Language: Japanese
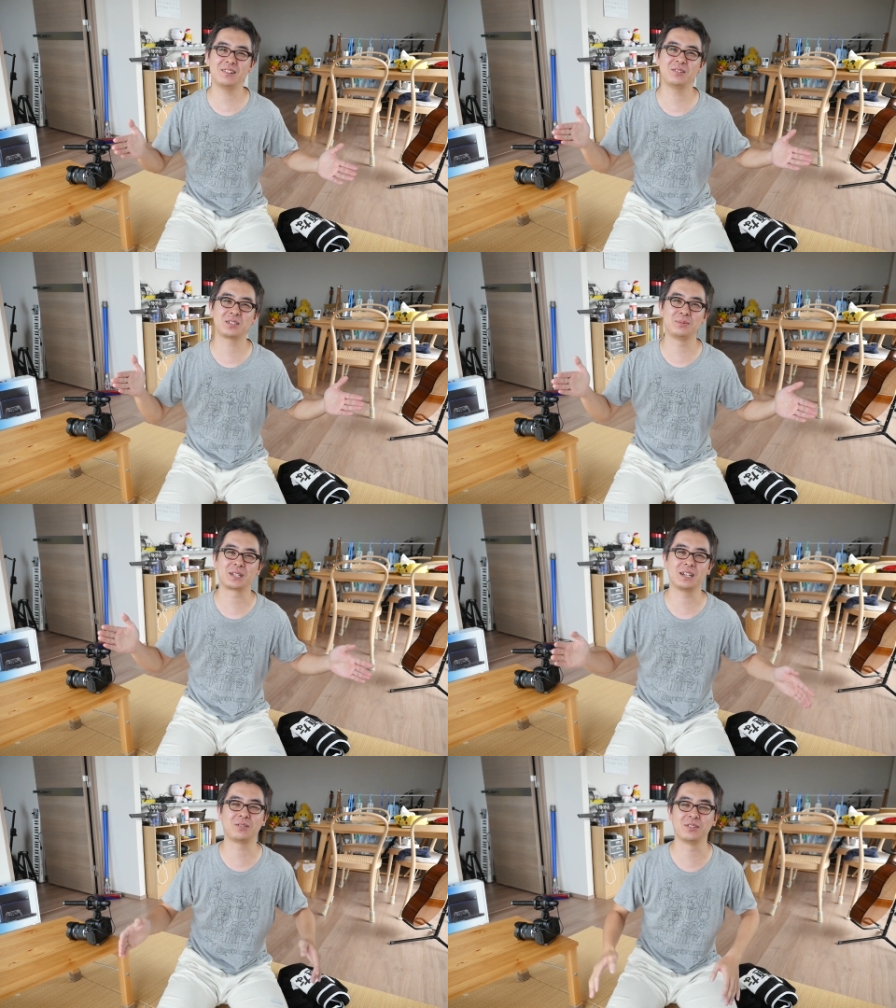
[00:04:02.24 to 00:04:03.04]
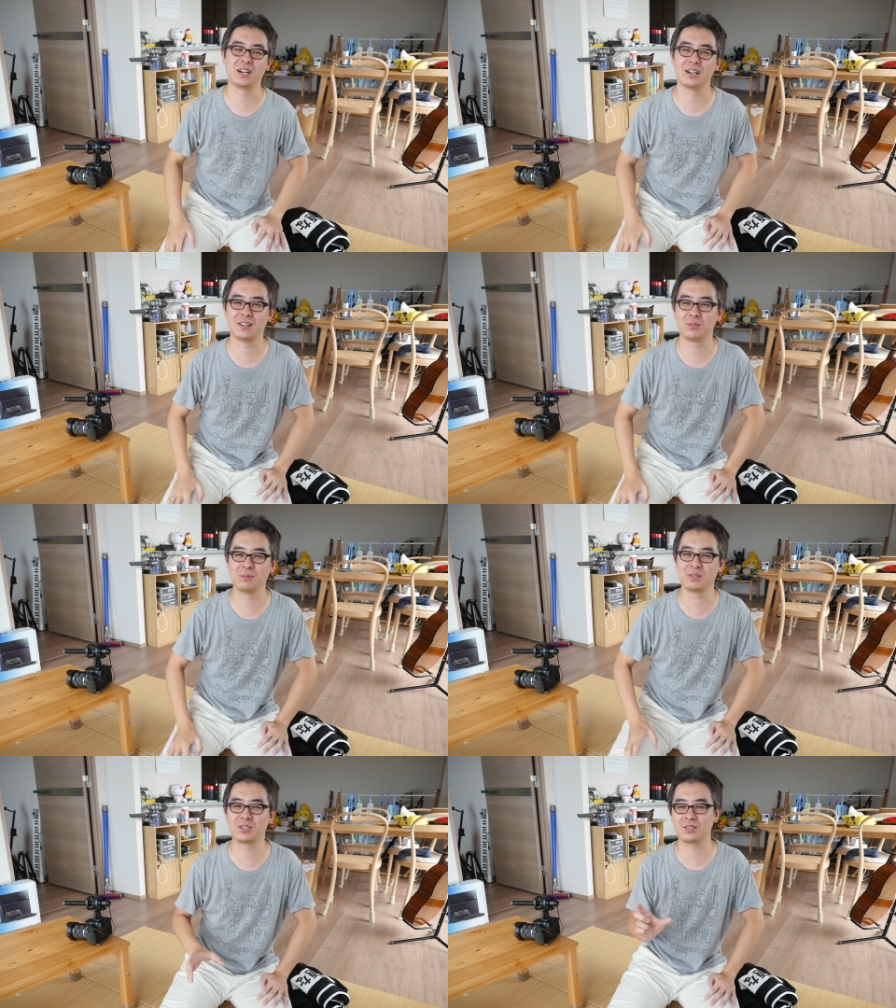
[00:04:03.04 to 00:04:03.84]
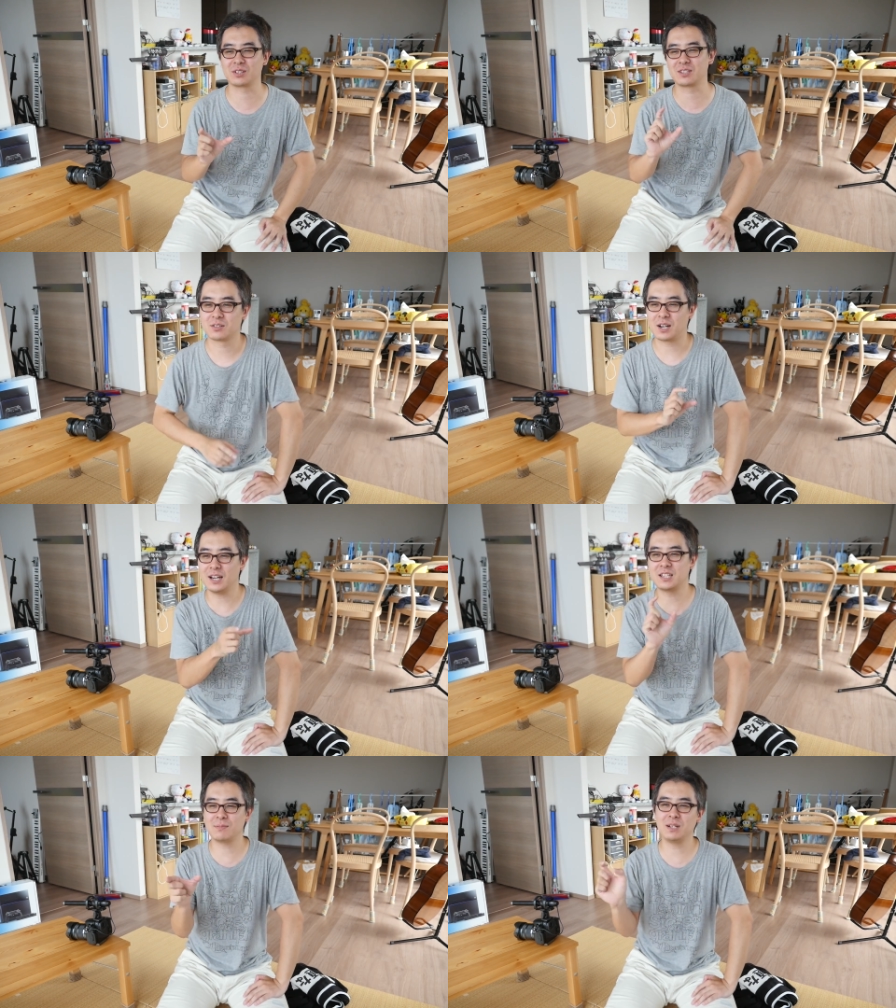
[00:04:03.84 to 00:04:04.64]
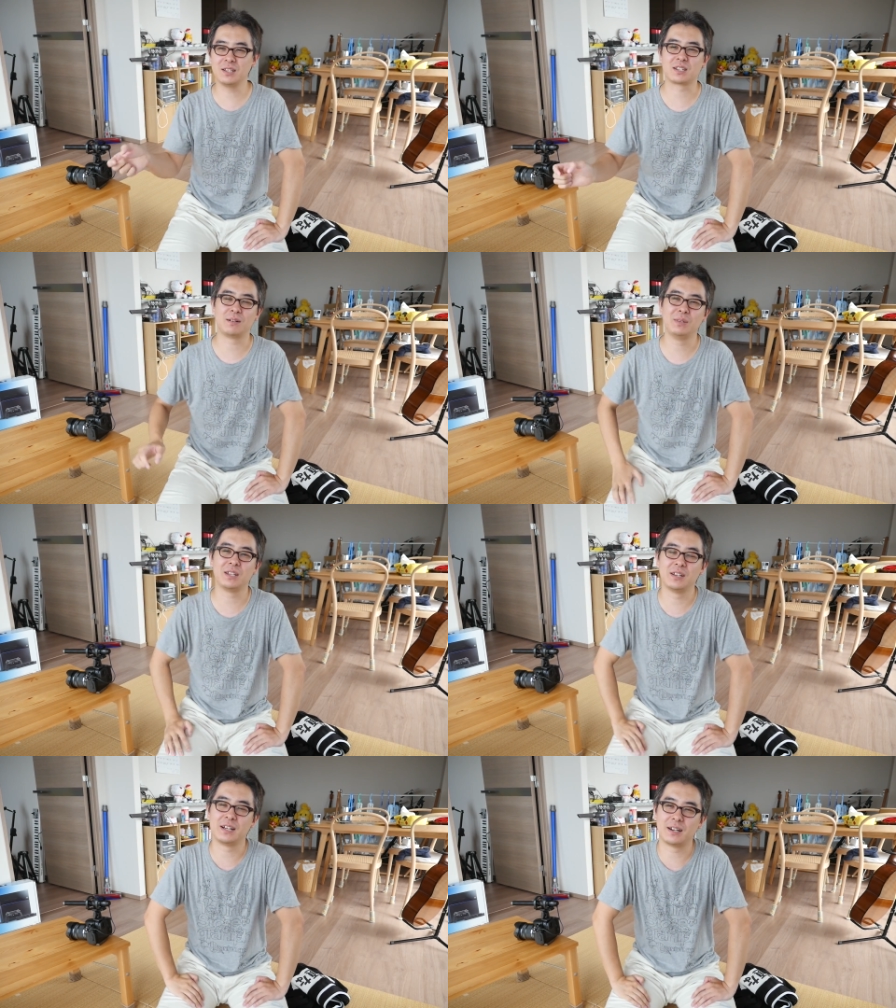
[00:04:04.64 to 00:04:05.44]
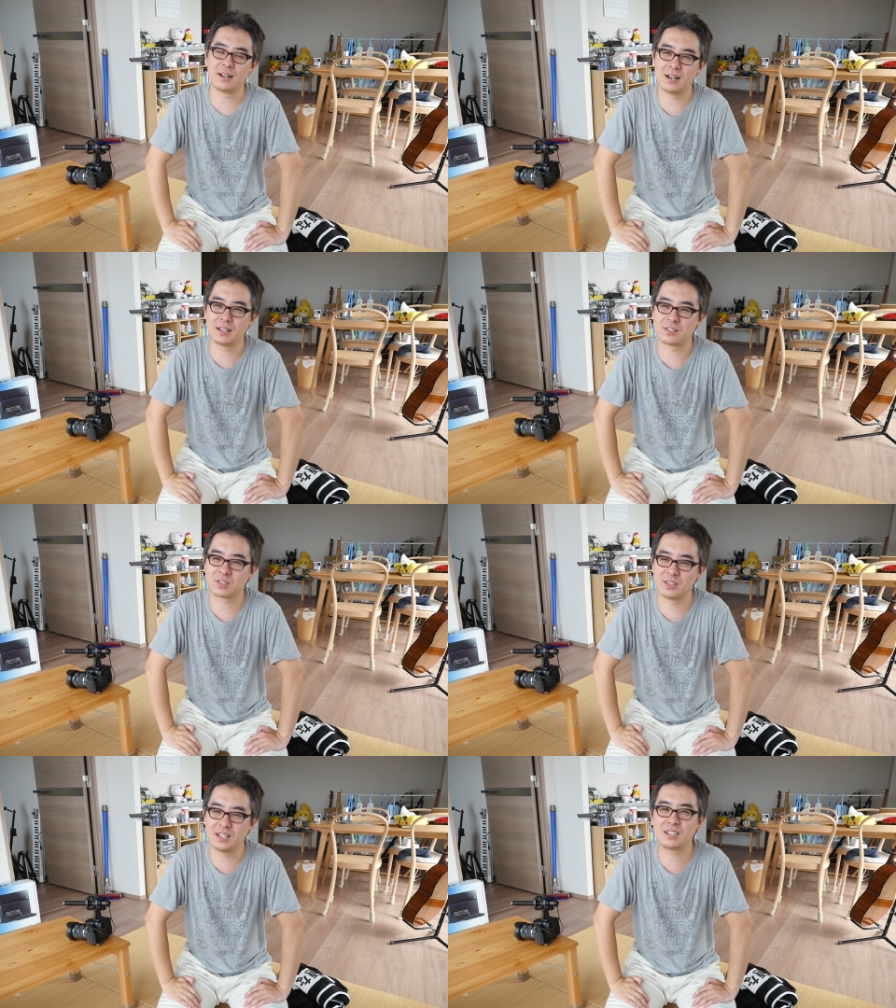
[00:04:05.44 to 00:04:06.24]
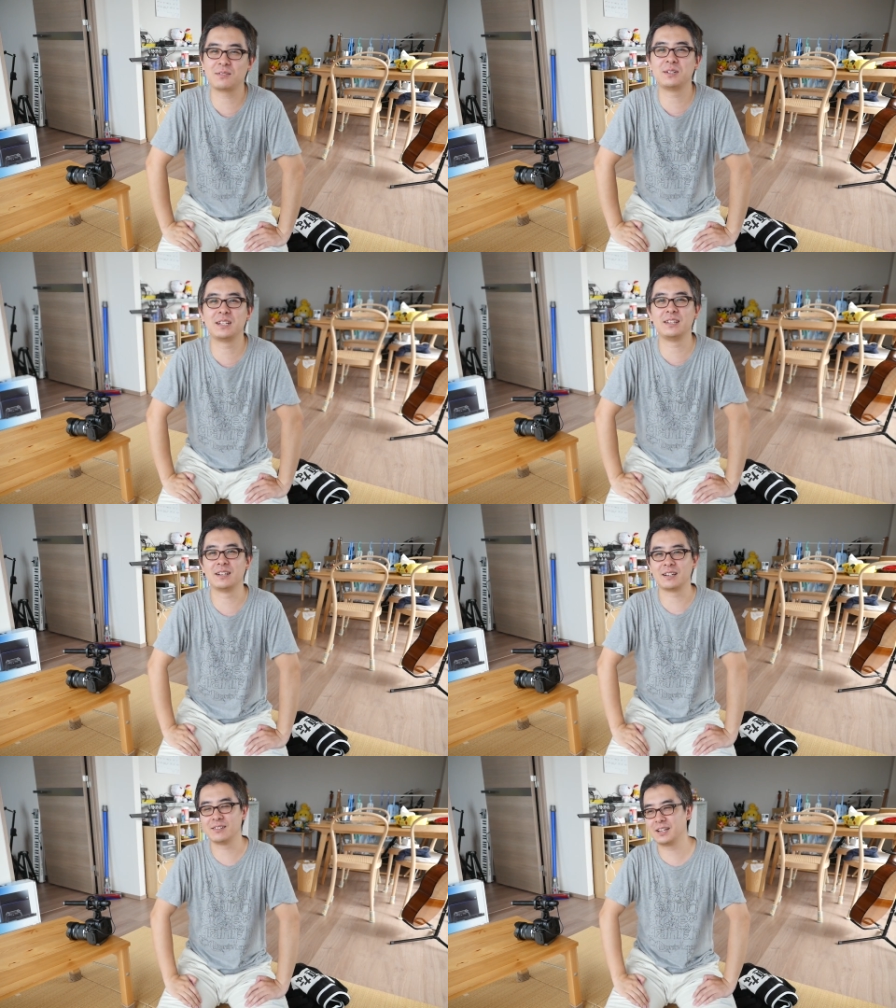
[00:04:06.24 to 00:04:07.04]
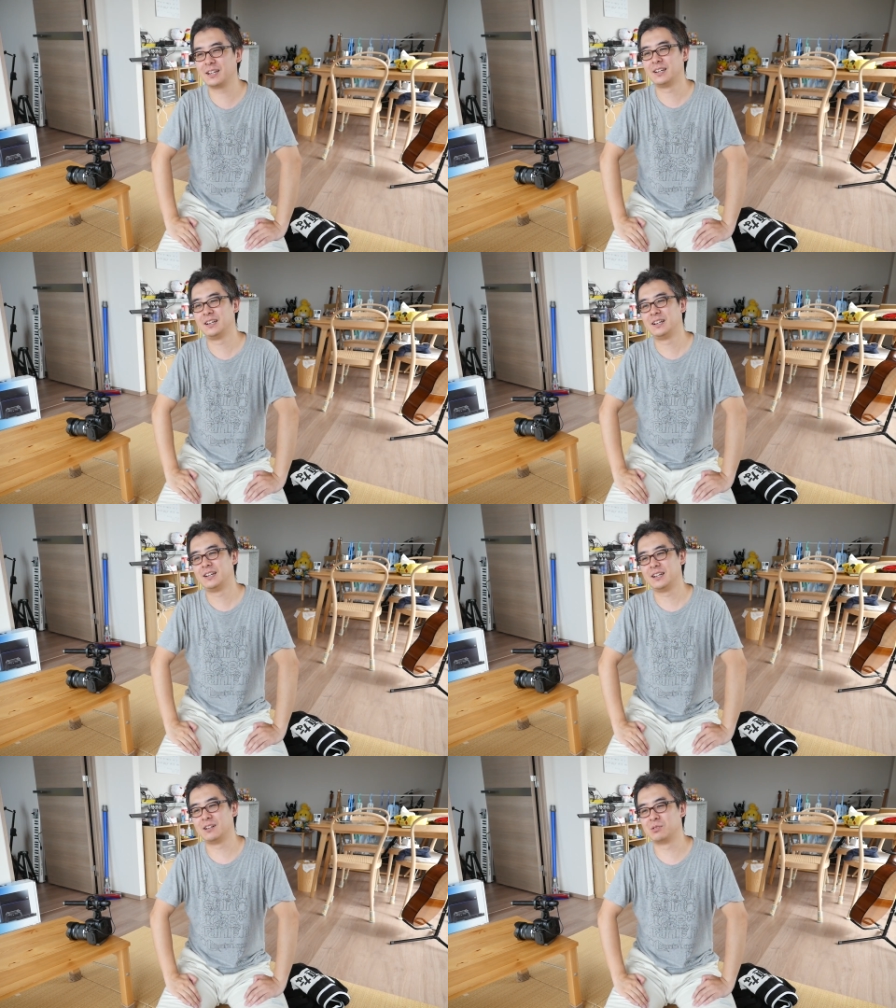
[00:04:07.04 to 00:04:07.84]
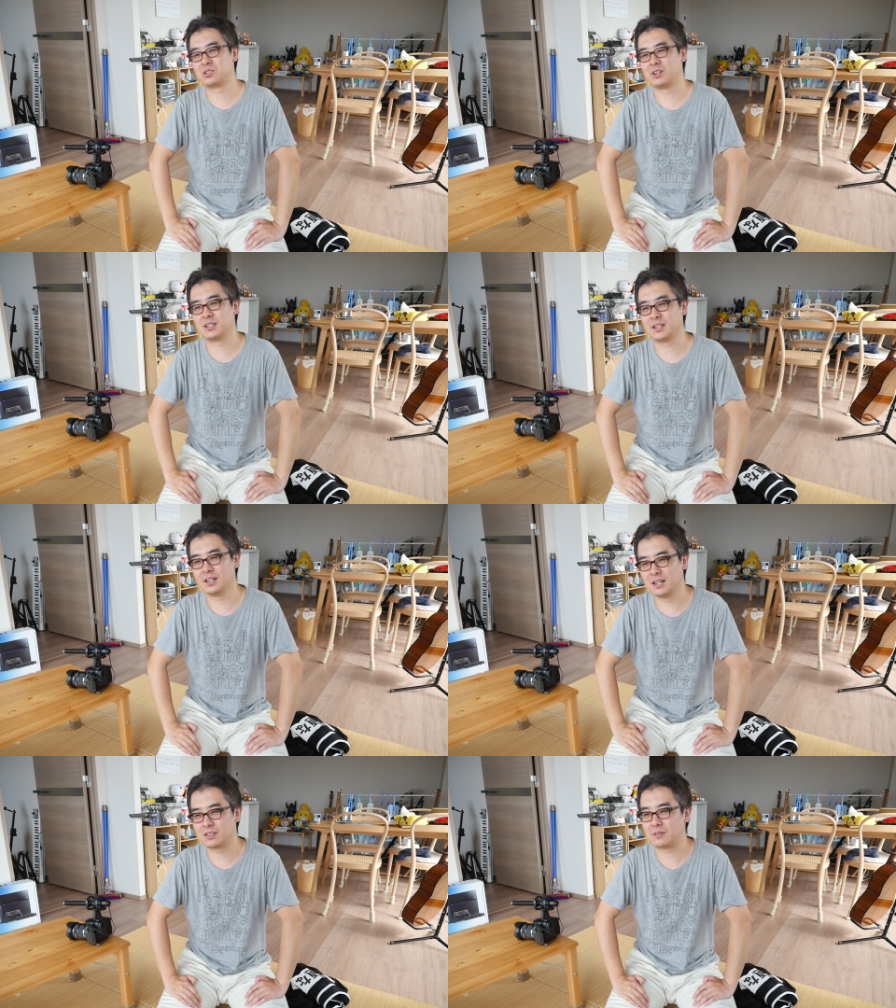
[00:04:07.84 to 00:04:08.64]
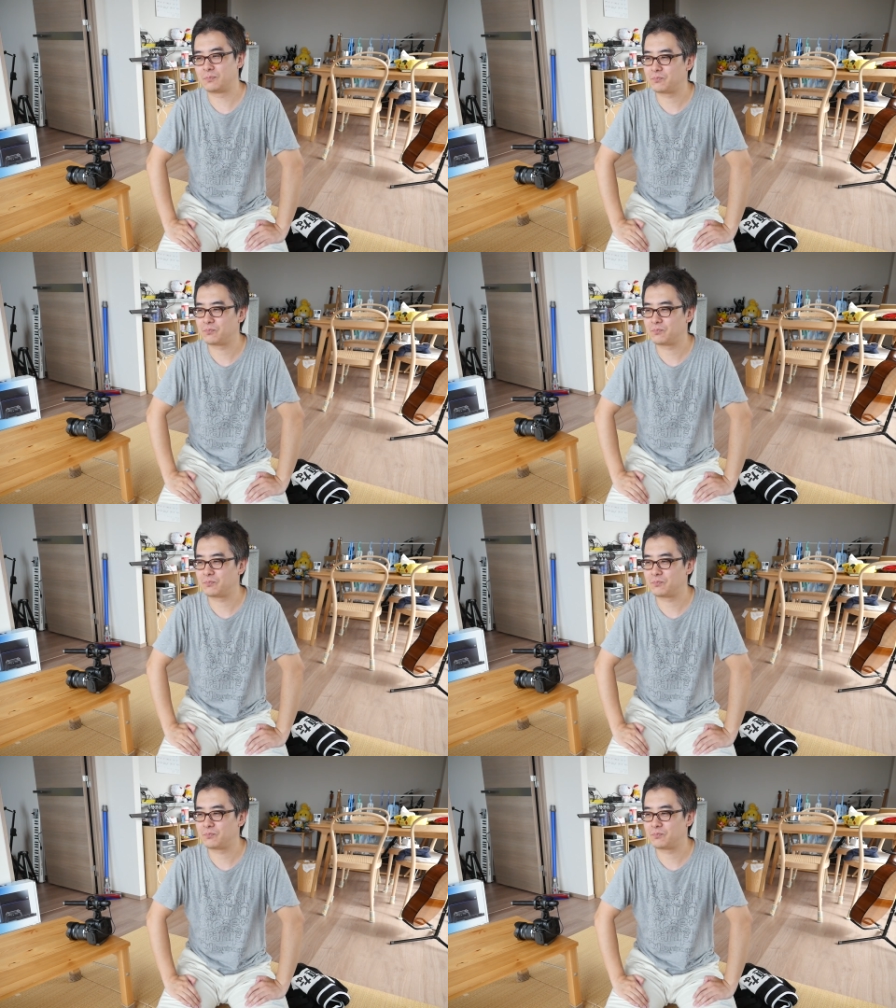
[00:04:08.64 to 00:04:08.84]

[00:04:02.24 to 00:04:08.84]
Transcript: 見放送も結構長いから俺もちょっとそうかいつまんでしか見てないからちょっとなんとも言えないんだけどね、えー、面白かったなと、